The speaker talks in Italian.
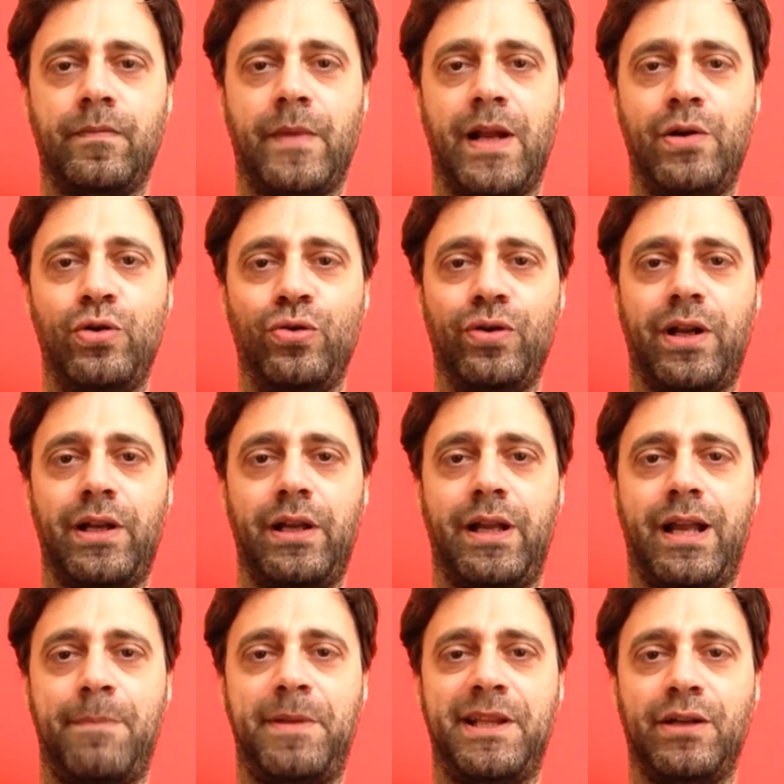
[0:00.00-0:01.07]
Allora il
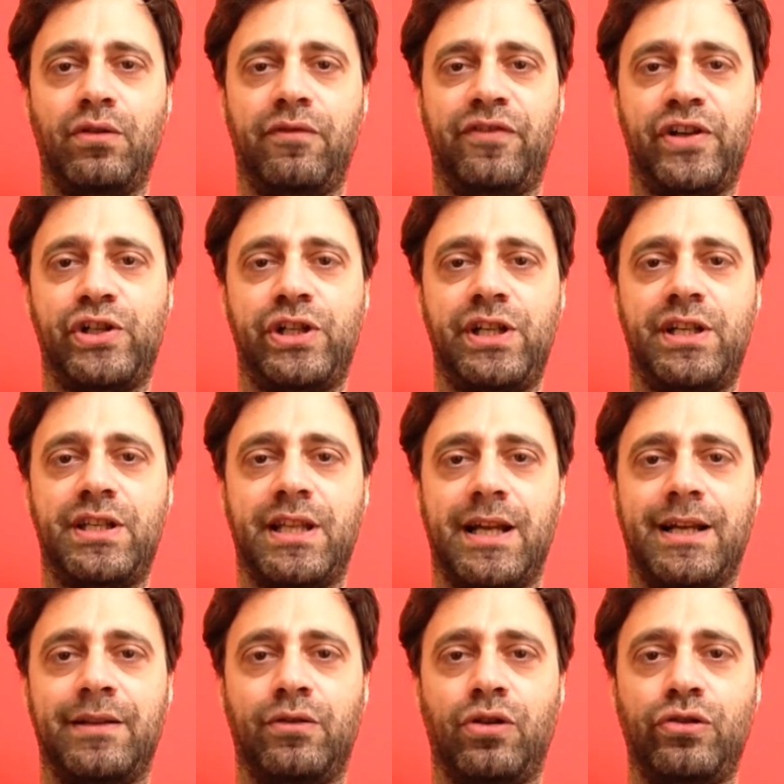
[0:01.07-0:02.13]
capitano fascista
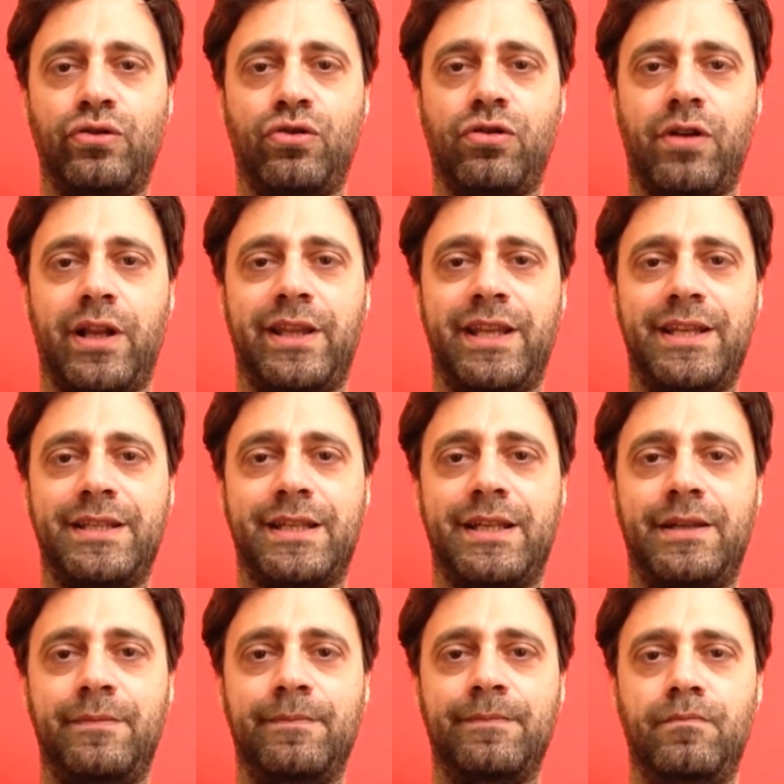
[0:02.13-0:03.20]
Antonio
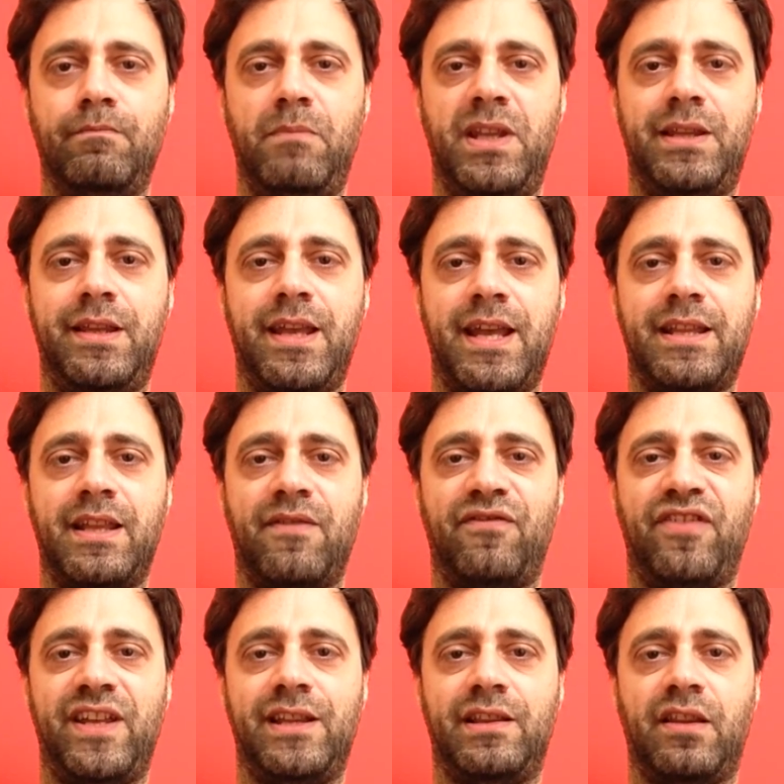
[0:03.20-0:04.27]
Coradeschi mi diede
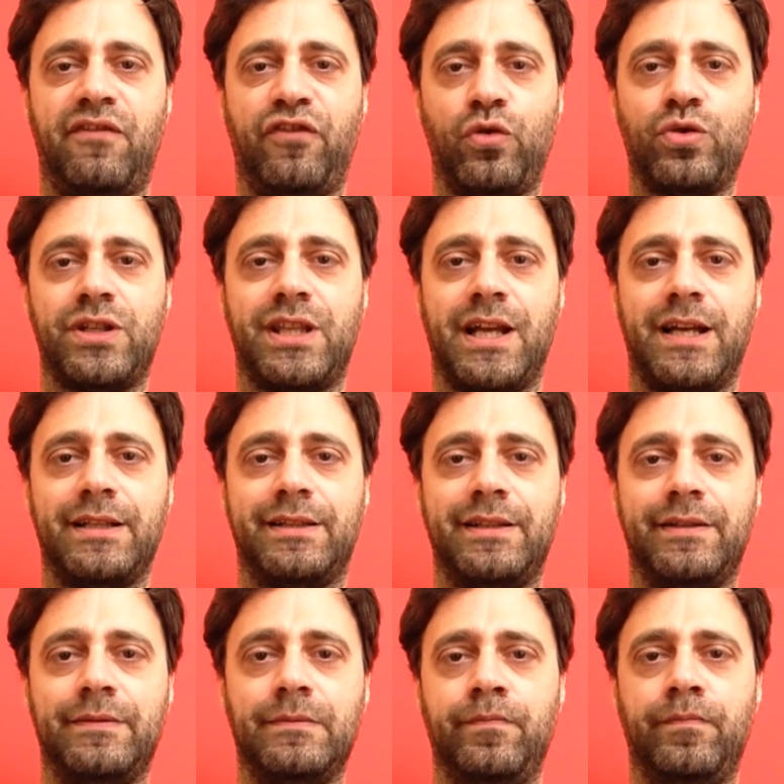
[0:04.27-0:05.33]
venti
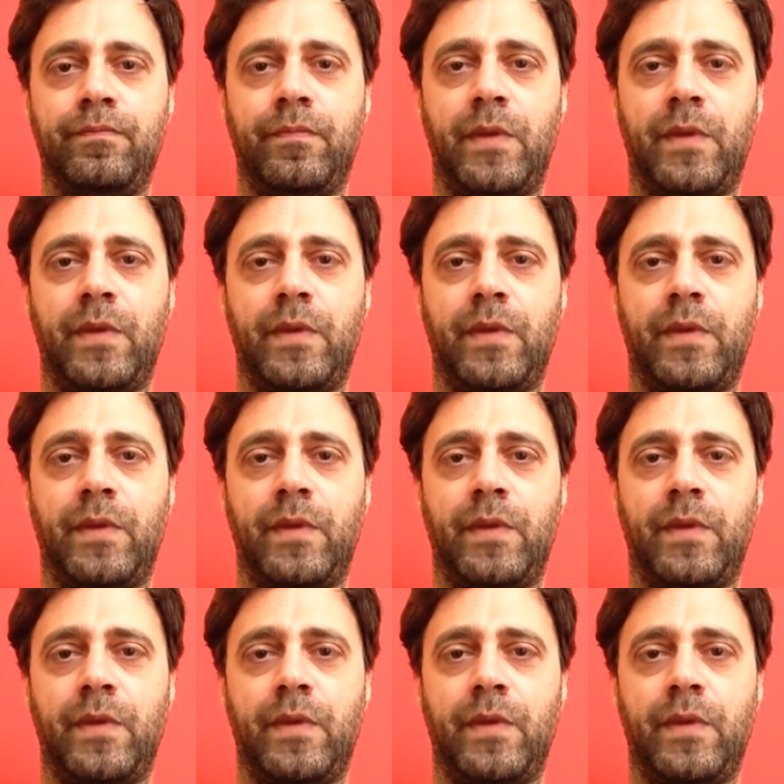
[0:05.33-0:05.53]
frustate,